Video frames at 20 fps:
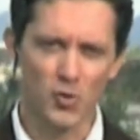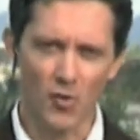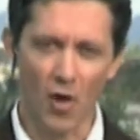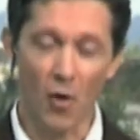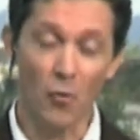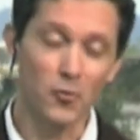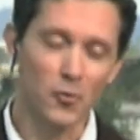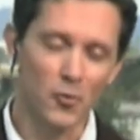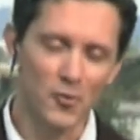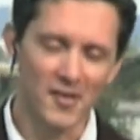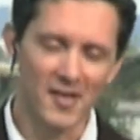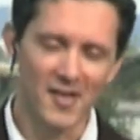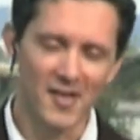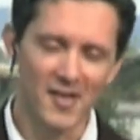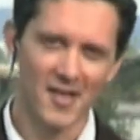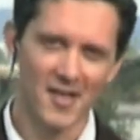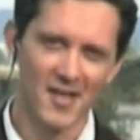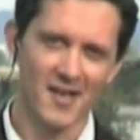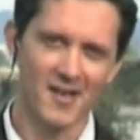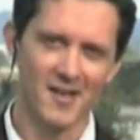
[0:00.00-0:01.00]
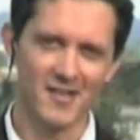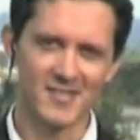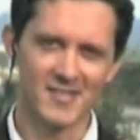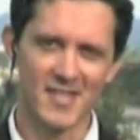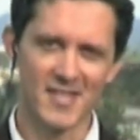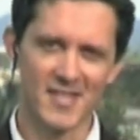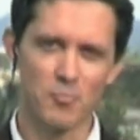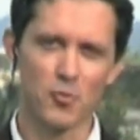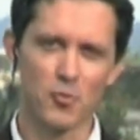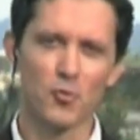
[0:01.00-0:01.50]
entonné
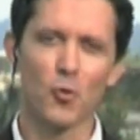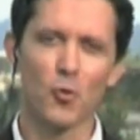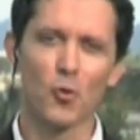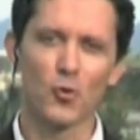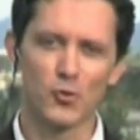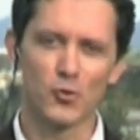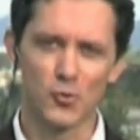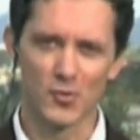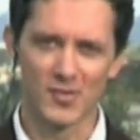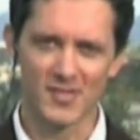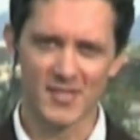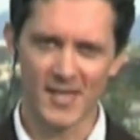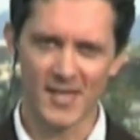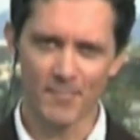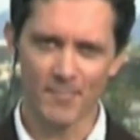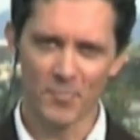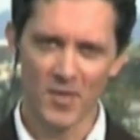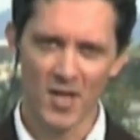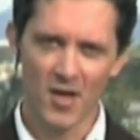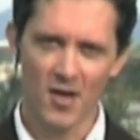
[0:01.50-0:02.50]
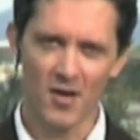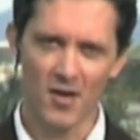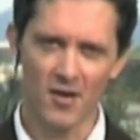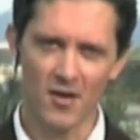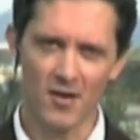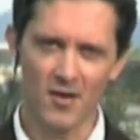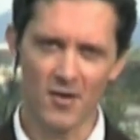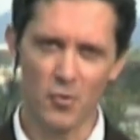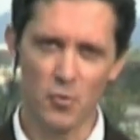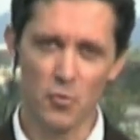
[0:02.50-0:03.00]
ses plus gros succès.
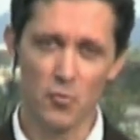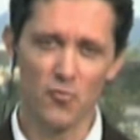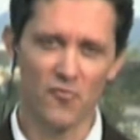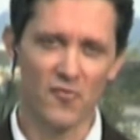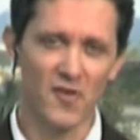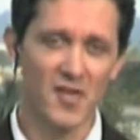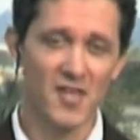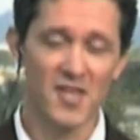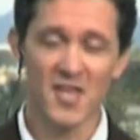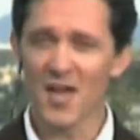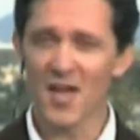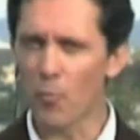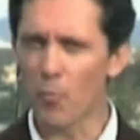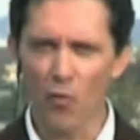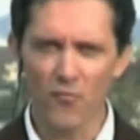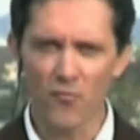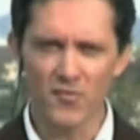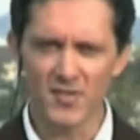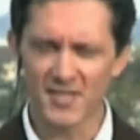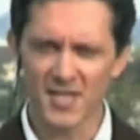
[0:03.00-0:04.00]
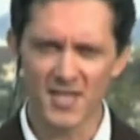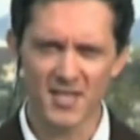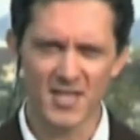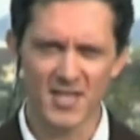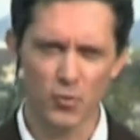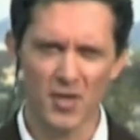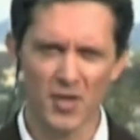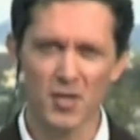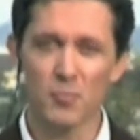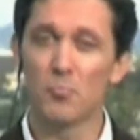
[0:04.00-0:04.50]
une veillée improvisée qui a
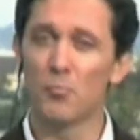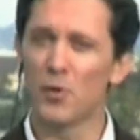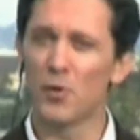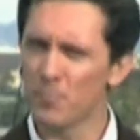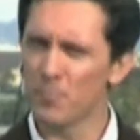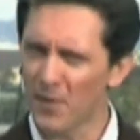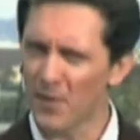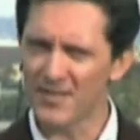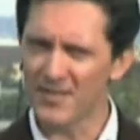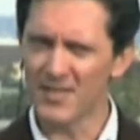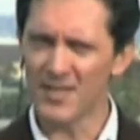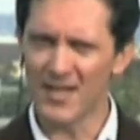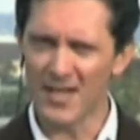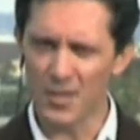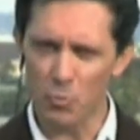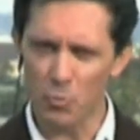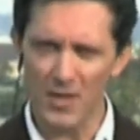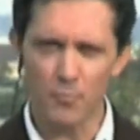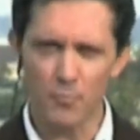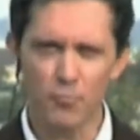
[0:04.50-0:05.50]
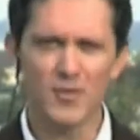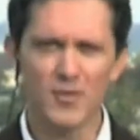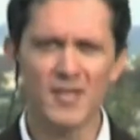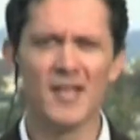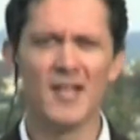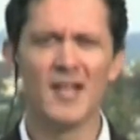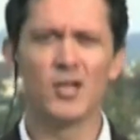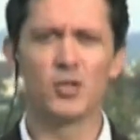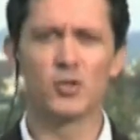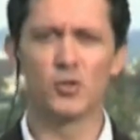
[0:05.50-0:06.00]
duré une bonne partie de la nuit. Et puis,
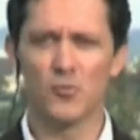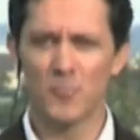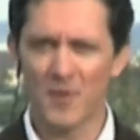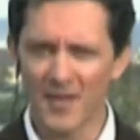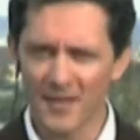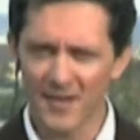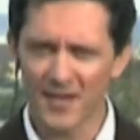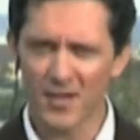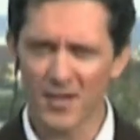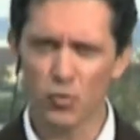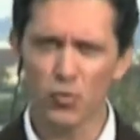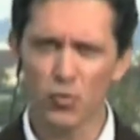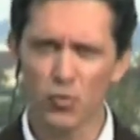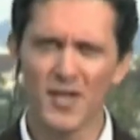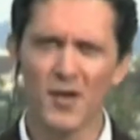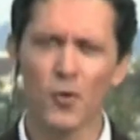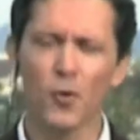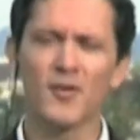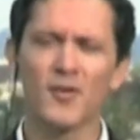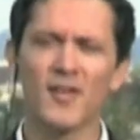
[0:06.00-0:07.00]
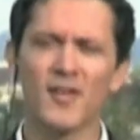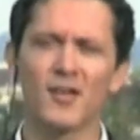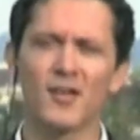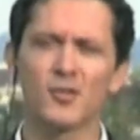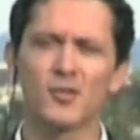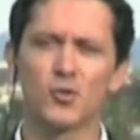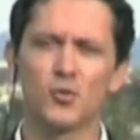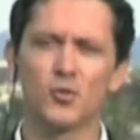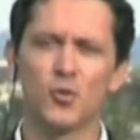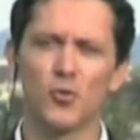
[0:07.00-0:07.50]
ce matin, tous les regards
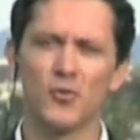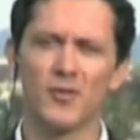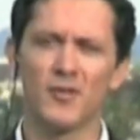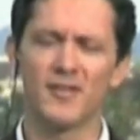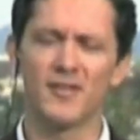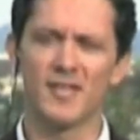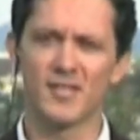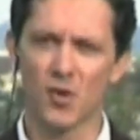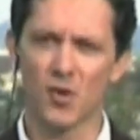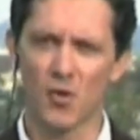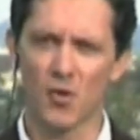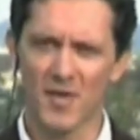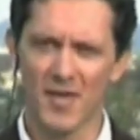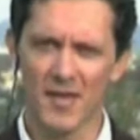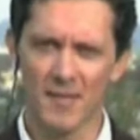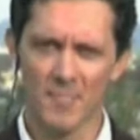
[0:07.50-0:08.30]
se tournent désormais